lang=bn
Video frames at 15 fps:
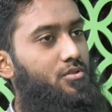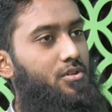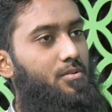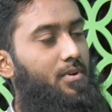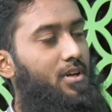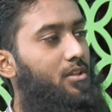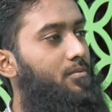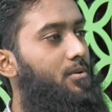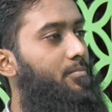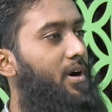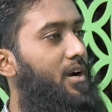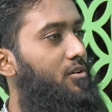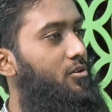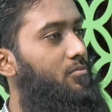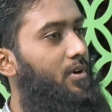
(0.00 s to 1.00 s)
অর্জনের মাধ্যমে
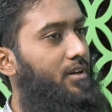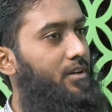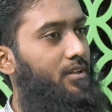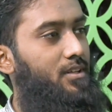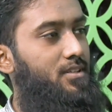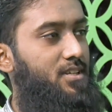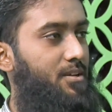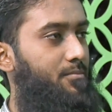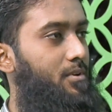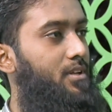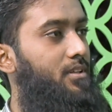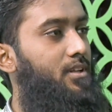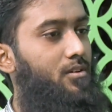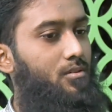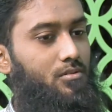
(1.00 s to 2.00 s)
পাঠক বা ক্রেতা যাই
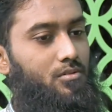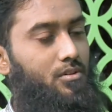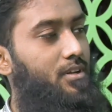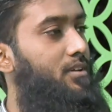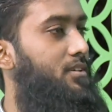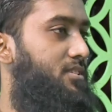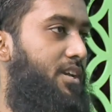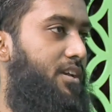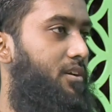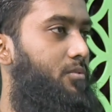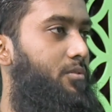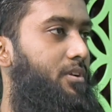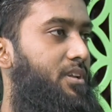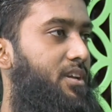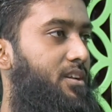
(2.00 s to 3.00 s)
বলেন তার অন্তরে জায়গা
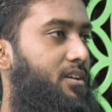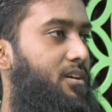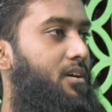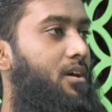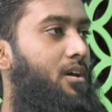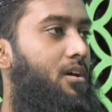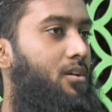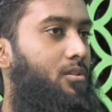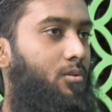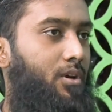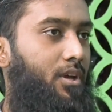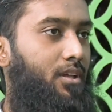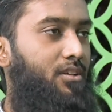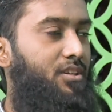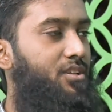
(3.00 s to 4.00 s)
করে নেওয়াটা তো
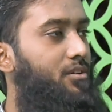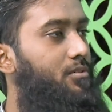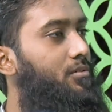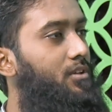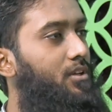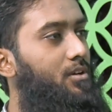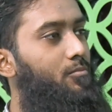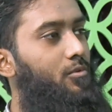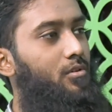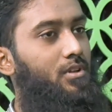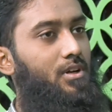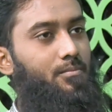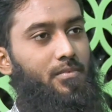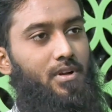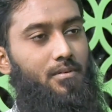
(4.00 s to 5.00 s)
এই দৃষ্টিকোণ থেকে মূলত
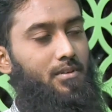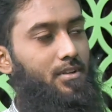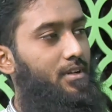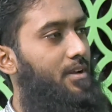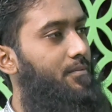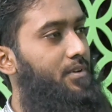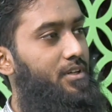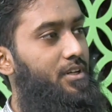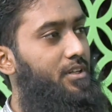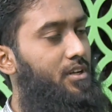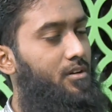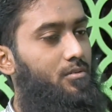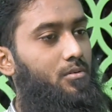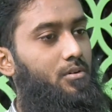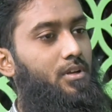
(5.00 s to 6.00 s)
আমরা আমাদের নামটি
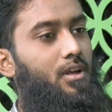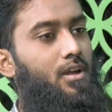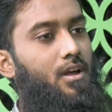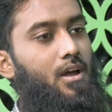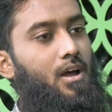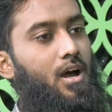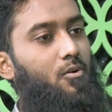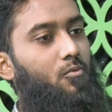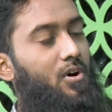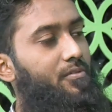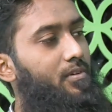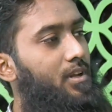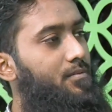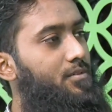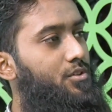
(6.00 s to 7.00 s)
নির্ধারণ করি আর
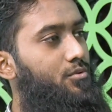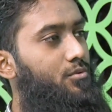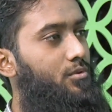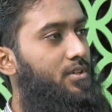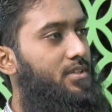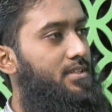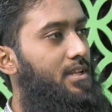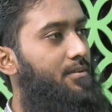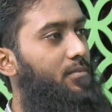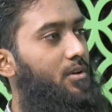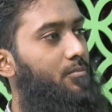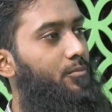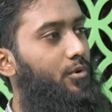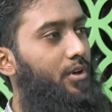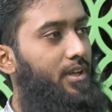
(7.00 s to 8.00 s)
ওয়াফি যে শুধু ইসলামিক
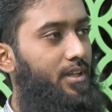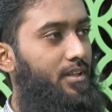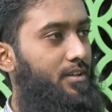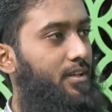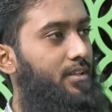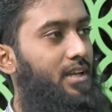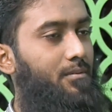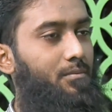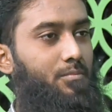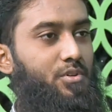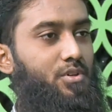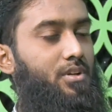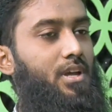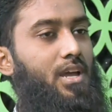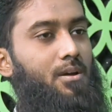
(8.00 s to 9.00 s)
বই কেন্দ্রিক থাকবে
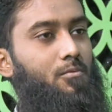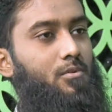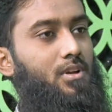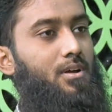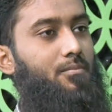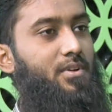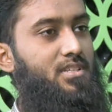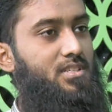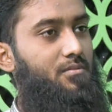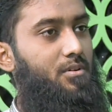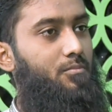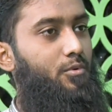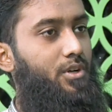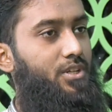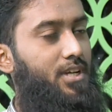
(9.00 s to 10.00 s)
বিষয়টা এমন না আমরা
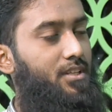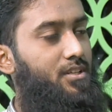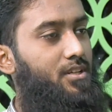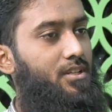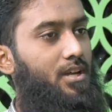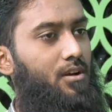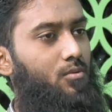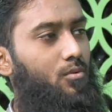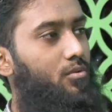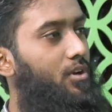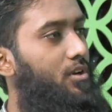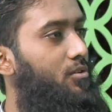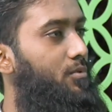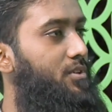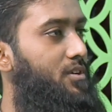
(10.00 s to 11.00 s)
ইসলামিক বইয়ের সাথে সাথে আরো
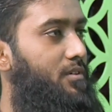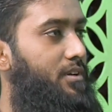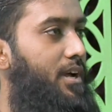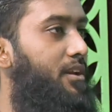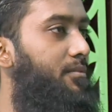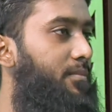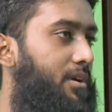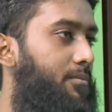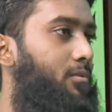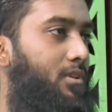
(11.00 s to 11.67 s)
অন্যান্য বই যেমন আরিফ ভাই